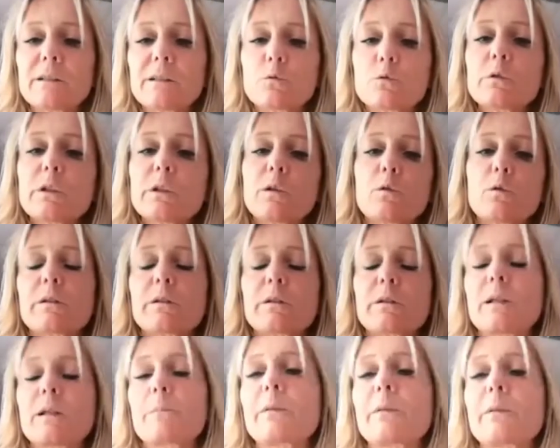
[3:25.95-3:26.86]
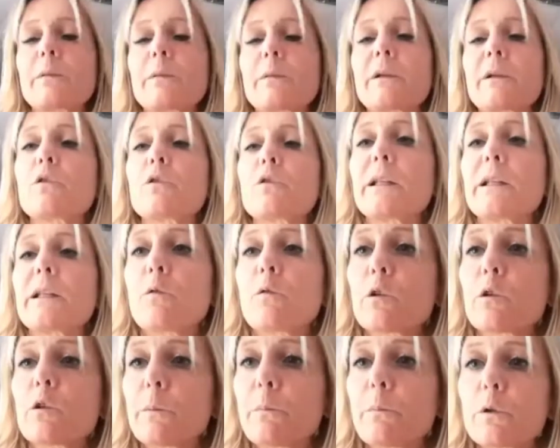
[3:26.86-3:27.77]
tutti consapevoli di quello che
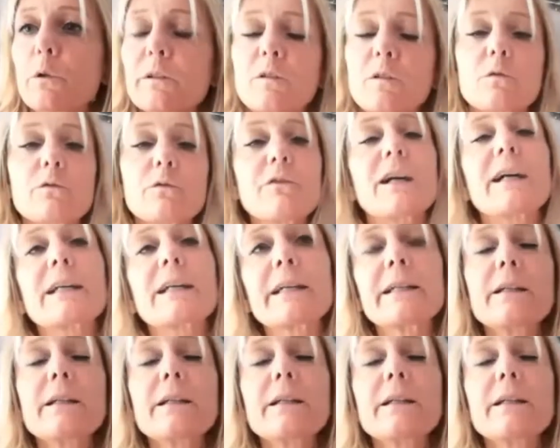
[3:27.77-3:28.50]
possano fare,